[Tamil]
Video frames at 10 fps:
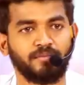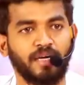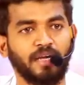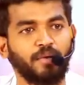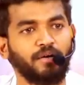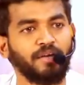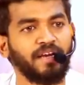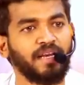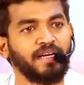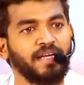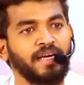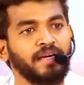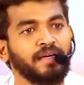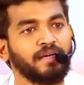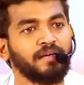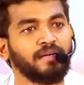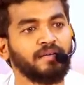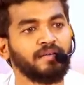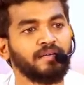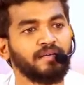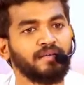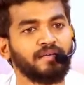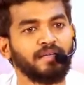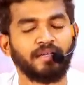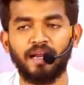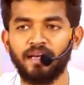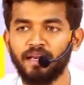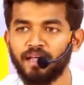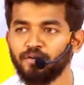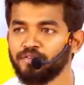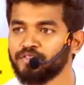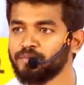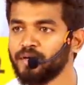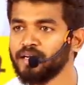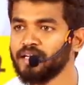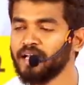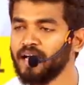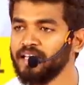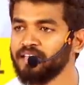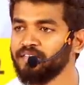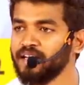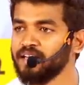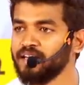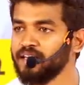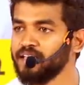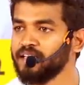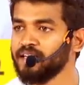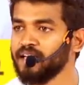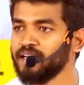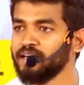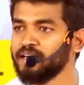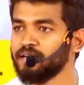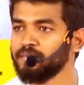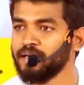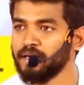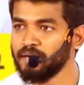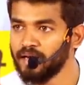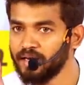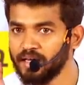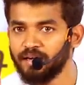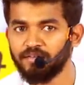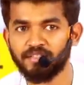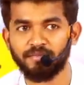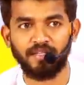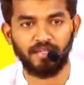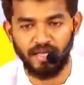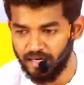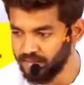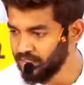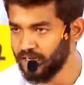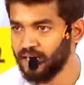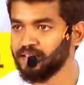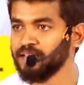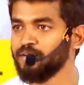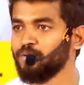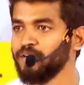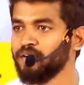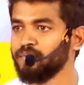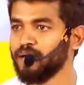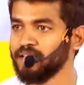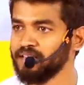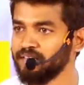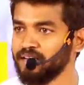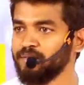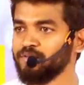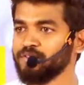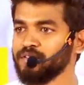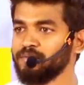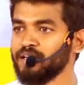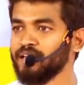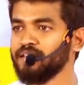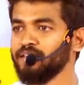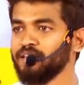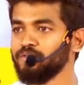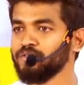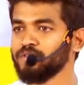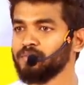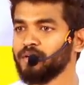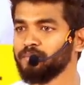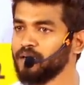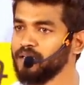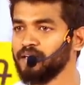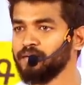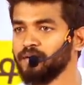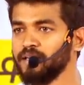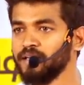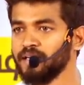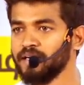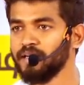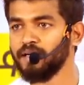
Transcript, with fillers: கர்மாவோட வேலை என்ன நல்லா யோசிச்சு பாருங்கள் நாய்க்கு வேலை இல்லை நிற்க நேரம் இல்லைன்ற மாதிரி நான் நல்லா கவனிச்சோம்னா தெரியும் அடுத்து என்ன அடுத்து என்னன்னு ஓடிட்டு இருப்போம் ஆனால் இந்த வேலையை முடிச்சிருக்க மாட்டோம் அந்த வேலையை முடிச்சிருக்க மாட்டோம் பண்ணியிருக்கமா இல்லையா